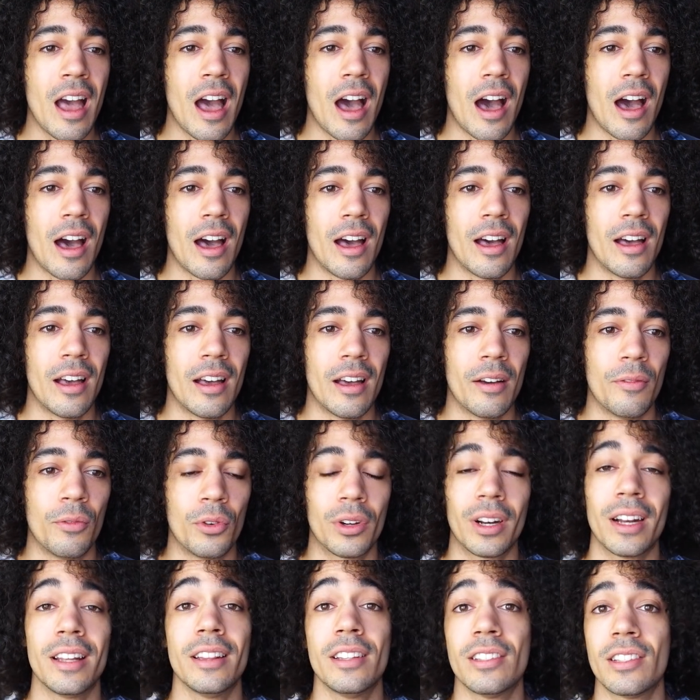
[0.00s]
uh,
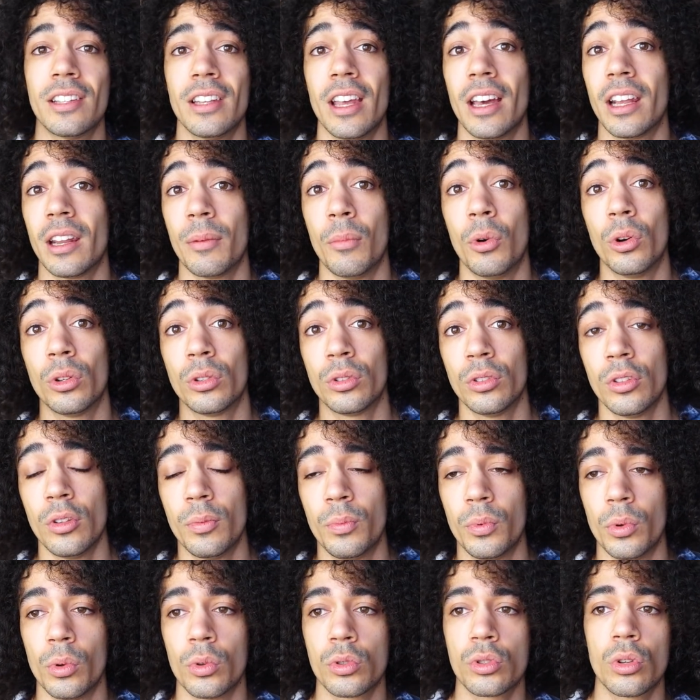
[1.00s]
vorrei disegnare molto di
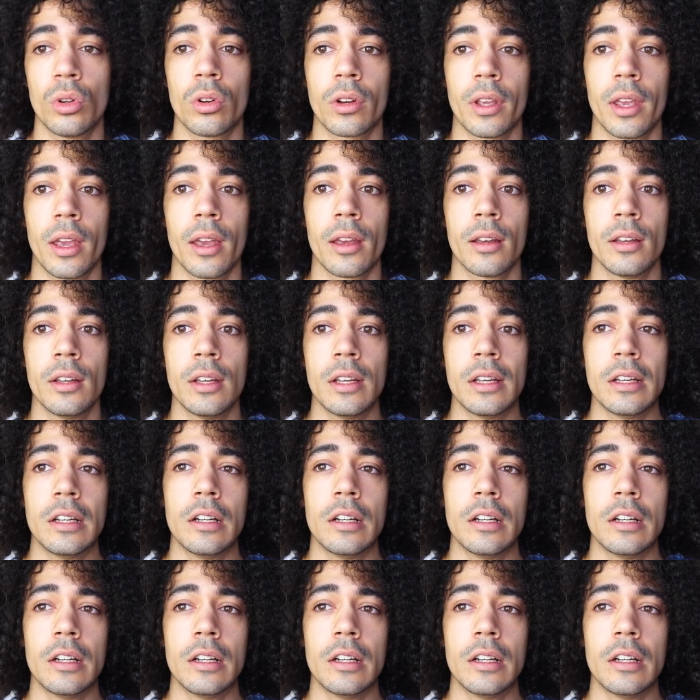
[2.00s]
più, solo che